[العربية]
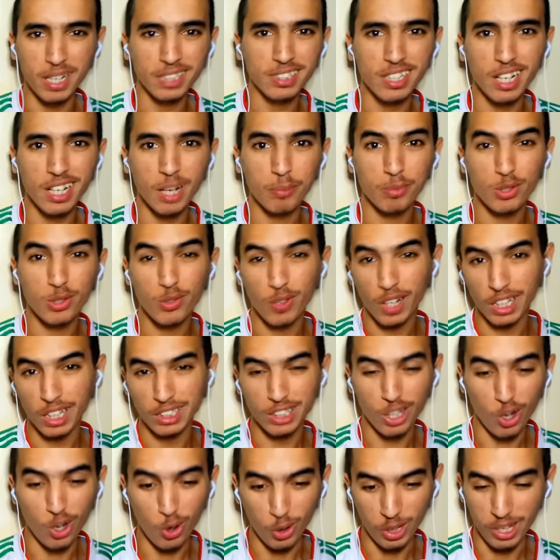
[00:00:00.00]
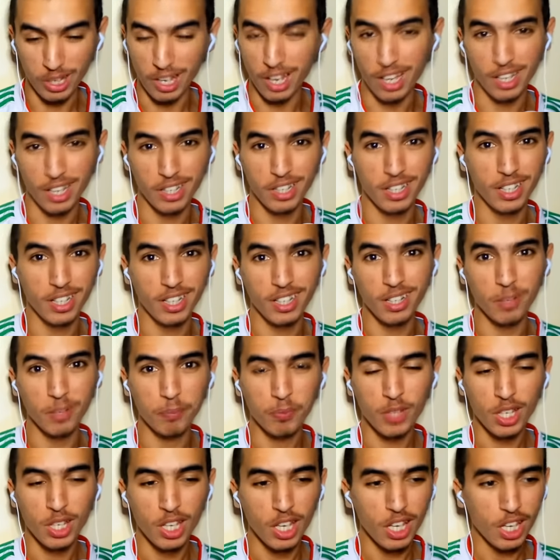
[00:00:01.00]
التراب تفكرت روحي انايا
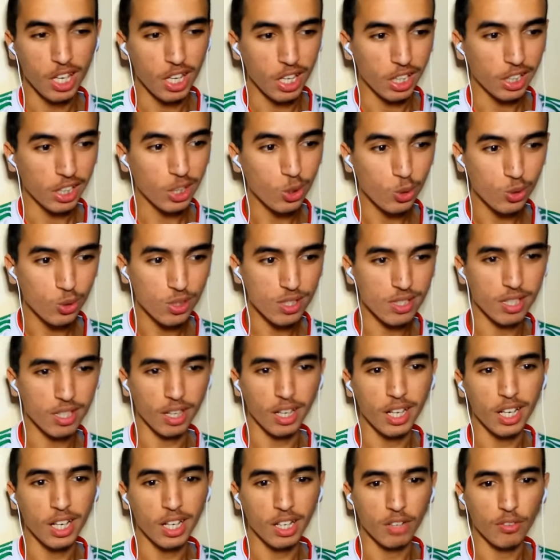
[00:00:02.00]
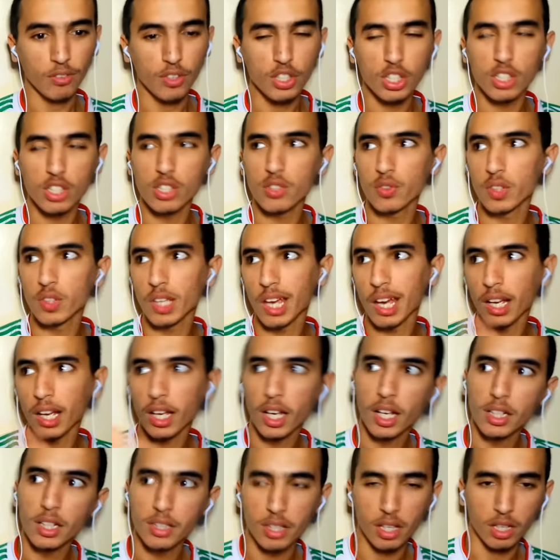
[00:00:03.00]
كي كنت صغير فاش كنت في
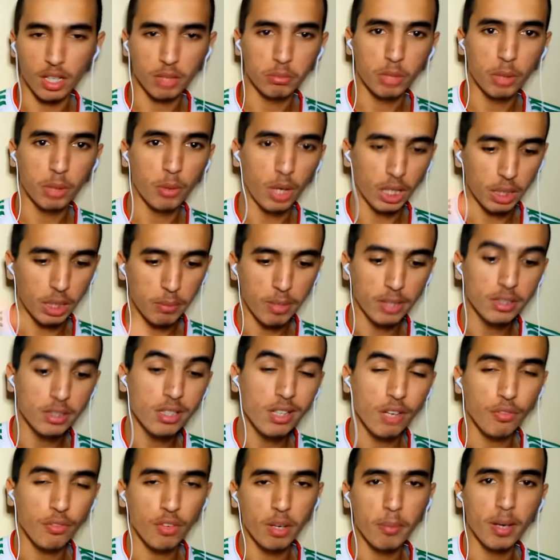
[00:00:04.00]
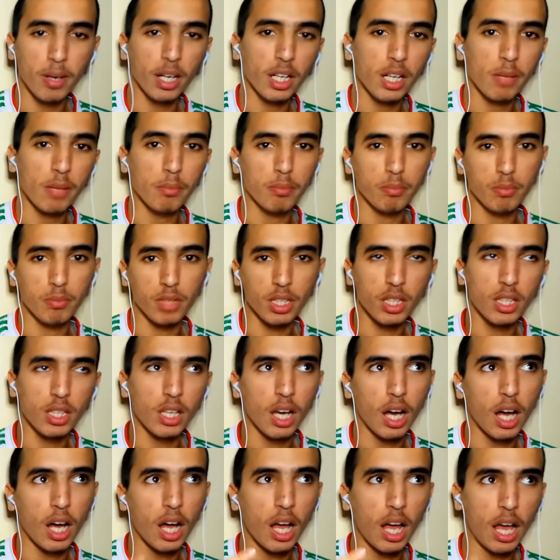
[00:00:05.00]
اكادير واحد المدينه في المغرب هي
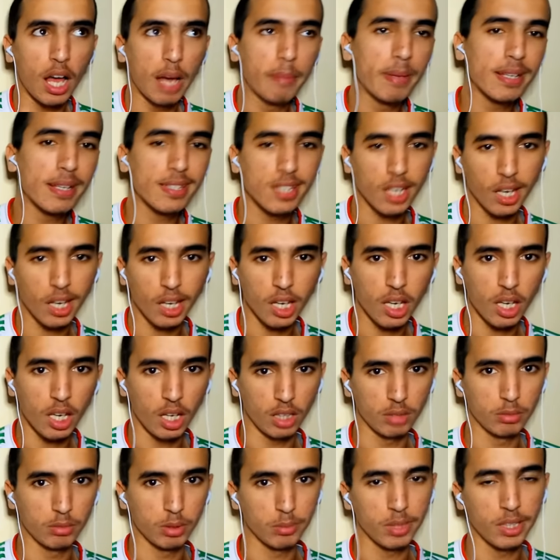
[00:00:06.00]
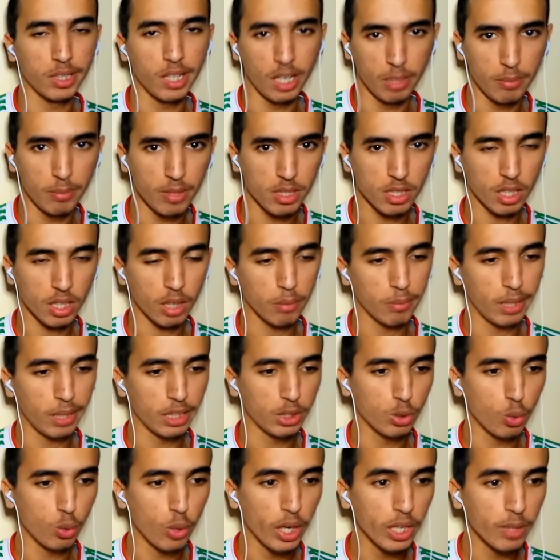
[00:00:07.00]
امازيغيه المهم انا امازيغي باي
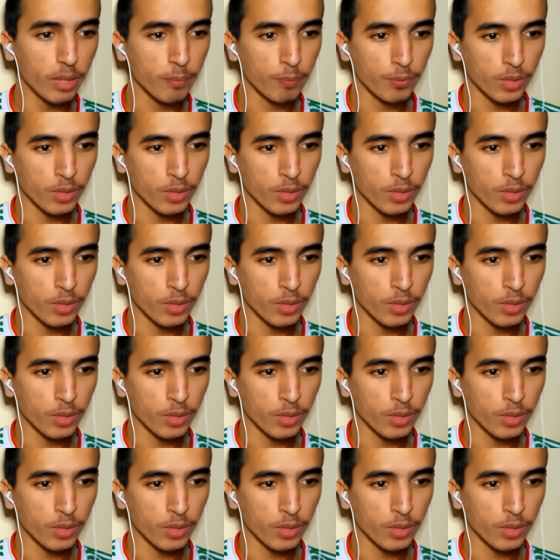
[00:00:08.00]
ذا واي